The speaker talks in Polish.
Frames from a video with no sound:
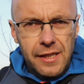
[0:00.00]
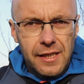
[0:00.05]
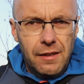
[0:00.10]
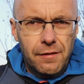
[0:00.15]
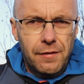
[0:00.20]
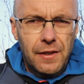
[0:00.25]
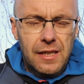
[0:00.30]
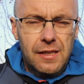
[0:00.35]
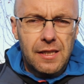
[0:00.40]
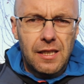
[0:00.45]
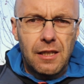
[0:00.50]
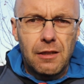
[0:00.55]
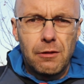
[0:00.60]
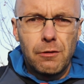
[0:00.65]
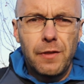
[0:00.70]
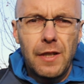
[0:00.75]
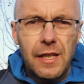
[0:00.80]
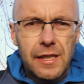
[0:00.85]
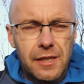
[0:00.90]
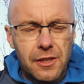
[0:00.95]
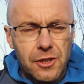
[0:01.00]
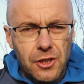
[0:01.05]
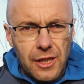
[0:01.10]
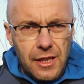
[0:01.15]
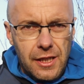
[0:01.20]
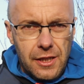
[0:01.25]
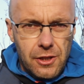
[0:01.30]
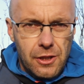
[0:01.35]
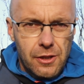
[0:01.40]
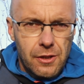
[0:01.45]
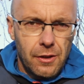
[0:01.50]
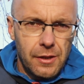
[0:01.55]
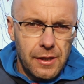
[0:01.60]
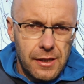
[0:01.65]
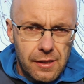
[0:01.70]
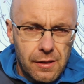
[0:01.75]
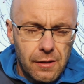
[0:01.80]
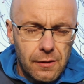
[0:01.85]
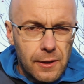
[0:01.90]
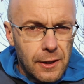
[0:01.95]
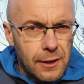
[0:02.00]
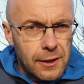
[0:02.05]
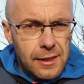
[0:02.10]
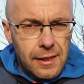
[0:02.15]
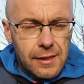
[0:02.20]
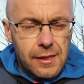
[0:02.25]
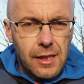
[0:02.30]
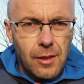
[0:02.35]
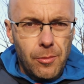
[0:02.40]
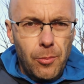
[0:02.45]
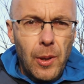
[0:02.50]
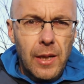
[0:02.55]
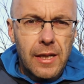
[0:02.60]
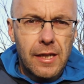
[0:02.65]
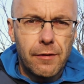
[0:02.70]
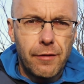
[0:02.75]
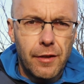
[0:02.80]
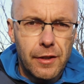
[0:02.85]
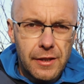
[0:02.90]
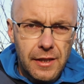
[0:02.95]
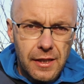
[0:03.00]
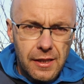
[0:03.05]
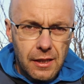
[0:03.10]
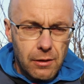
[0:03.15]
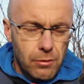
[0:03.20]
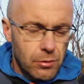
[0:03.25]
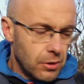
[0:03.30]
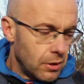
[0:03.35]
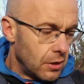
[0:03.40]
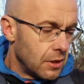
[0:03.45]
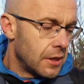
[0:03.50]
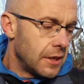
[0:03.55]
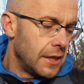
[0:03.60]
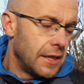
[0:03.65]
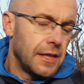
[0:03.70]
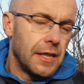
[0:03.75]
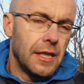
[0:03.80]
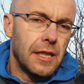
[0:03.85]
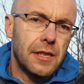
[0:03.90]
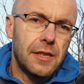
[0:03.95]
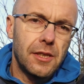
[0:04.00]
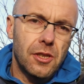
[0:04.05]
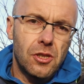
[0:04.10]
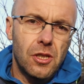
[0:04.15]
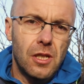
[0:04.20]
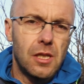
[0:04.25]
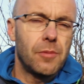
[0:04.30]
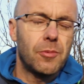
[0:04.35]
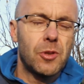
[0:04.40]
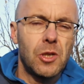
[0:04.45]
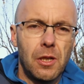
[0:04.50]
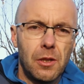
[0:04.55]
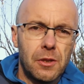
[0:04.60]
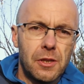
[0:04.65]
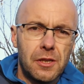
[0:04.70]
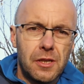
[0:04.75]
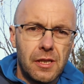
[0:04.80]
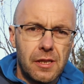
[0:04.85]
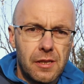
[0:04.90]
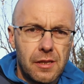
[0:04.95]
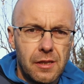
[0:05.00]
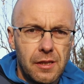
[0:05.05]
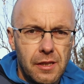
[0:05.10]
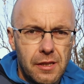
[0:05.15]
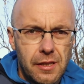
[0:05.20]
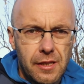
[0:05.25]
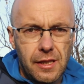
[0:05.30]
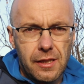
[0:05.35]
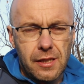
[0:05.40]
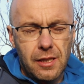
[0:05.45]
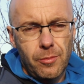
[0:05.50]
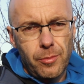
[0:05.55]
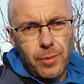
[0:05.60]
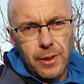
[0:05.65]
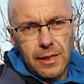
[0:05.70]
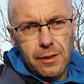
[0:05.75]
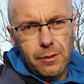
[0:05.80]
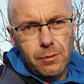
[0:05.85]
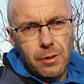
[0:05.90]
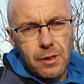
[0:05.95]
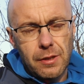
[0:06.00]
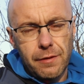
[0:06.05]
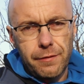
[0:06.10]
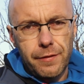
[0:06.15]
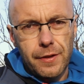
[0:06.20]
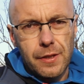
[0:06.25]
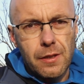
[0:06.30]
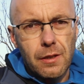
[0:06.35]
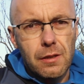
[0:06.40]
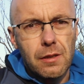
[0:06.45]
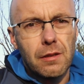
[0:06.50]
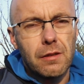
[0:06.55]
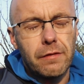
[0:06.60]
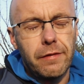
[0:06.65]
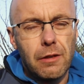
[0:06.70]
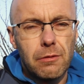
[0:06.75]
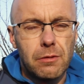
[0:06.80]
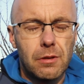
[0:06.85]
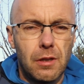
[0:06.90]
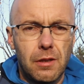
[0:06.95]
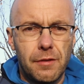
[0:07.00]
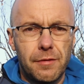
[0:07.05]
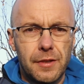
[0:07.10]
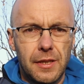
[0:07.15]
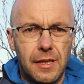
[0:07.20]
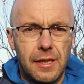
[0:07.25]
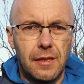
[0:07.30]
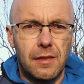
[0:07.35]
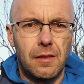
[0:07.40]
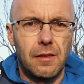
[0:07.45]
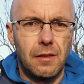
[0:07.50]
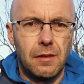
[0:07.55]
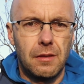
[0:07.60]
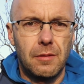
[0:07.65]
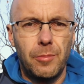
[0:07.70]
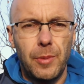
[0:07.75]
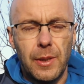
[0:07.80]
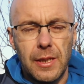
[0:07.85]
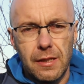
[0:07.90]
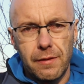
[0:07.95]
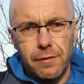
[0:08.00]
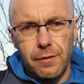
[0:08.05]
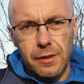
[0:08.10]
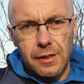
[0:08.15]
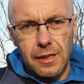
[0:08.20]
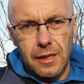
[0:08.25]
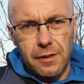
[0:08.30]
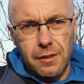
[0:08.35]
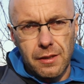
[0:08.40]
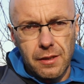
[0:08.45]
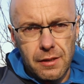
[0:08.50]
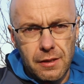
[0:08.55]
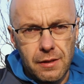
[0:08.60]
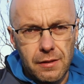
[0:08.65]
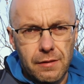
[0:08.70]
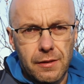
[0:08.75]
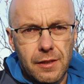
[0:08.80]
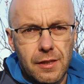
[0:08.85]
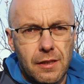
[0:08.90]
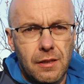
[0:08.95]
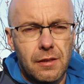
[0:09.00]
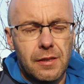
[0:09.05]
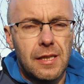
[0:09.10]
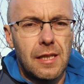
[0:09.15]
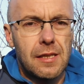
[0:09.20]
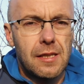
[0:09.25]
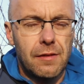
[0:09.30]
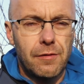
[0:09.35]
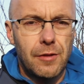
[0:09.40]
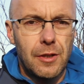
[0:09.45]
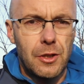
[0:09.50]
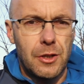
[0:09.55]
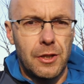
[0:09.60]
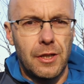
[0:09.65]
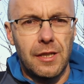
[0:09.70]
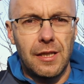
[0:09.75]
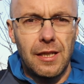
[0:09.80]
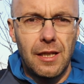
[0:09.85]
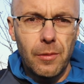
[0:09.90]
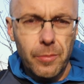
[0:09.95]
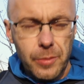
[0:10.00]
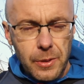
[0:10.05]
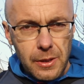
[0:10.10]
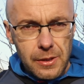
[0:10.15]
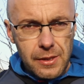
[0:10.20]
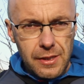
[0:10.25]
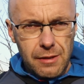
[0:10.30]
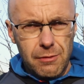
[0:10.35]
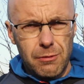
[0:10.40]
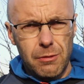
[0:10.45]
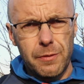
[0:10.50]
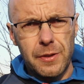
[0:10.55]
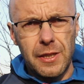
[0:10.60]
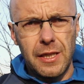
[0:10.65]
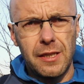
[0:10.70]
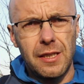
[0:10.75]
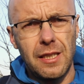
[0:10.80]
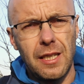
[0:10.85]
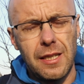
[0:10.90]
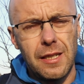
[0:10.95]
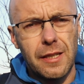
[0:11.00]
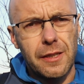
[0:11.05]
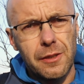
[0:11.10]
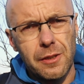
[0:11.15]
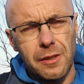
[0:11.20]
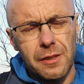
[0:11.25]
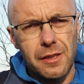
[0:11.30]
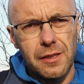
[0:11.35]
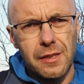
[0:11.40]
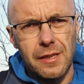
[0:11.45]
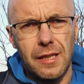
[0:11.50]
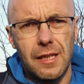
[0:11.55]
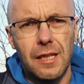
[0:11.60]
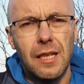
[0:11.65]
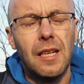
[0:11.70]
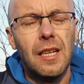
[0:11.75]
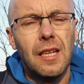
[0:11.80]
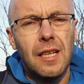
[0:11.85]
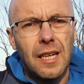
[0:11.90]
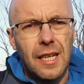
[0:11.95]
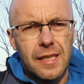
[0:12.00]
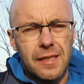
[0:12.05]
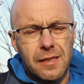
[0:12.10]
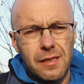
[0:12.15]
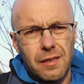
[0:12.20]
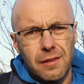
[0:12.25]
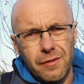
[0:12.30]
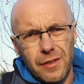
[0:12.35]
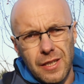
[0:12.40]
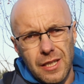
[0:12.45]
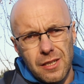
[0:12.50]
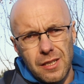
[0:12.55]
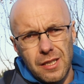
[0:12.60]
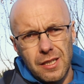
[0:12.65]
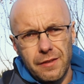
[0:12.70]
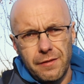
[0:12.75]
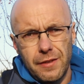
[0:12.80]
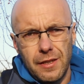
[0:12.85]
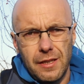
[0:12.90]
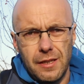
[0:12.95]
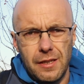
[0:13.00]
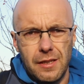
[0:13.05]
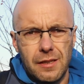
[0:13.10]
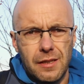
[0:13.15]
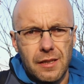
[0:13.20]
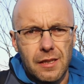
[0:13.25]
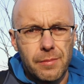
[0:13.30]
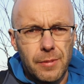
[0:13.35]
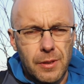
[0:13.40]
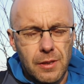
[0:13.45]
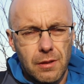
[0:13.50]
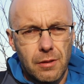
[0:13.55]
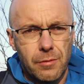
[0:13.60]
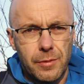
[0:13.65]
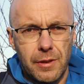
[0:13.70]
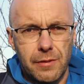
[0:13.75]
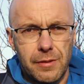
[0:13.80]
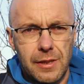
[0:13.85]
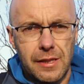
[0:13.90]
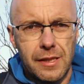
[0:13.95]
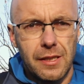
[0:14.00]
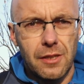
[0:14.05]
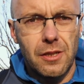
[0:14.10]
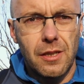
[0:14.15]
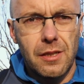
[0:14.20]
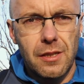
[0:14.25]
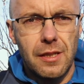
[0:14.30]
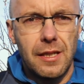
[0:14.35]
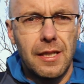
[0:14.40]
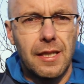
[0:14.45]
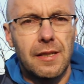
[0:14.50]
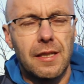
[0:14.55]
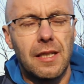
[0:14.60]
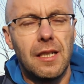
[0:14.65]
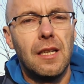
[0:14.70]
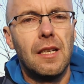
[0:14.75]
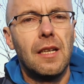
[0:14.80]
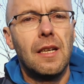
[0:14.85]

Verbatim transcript: Kolejna warta uwagi rzecz to jest kondensacja pary wodnej na urządzeniach. Jeżeli przechodzicie z niskiej temperatury w wysoką gwałtownie, to para wodna się, się osadza właśnie na optyce głównie i na elektronice, a te są wrażliwe i niezbyt lubią takie rzeczy jak